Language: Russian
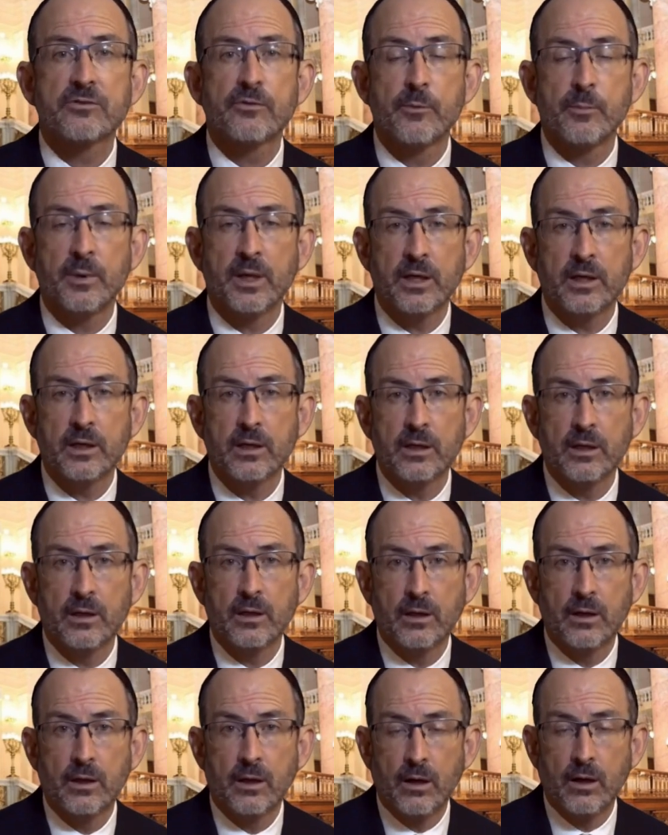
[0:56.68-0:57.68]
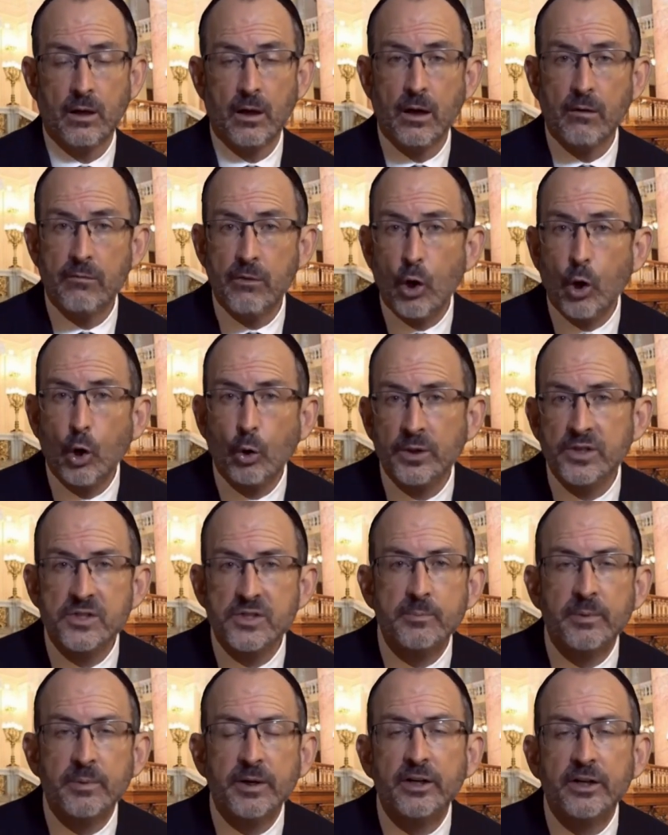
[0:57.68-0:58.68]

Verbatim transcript: О хуле на Духа Святого.